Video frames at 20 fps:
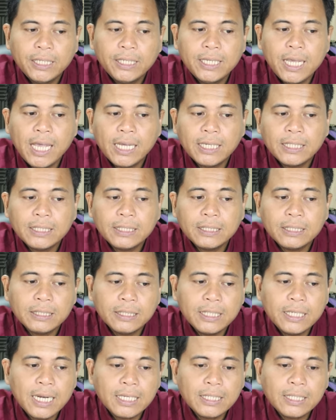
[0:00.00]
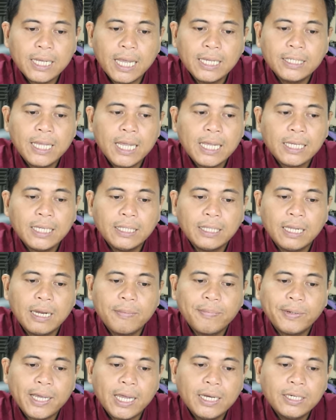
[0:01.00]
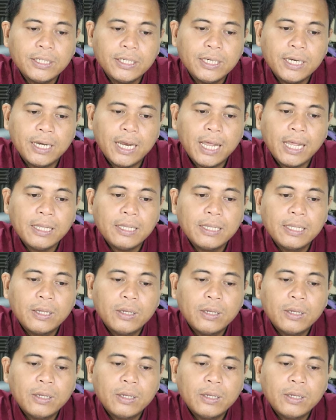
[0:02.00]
Yang tidak sengaja kita dapatkan di sini adalah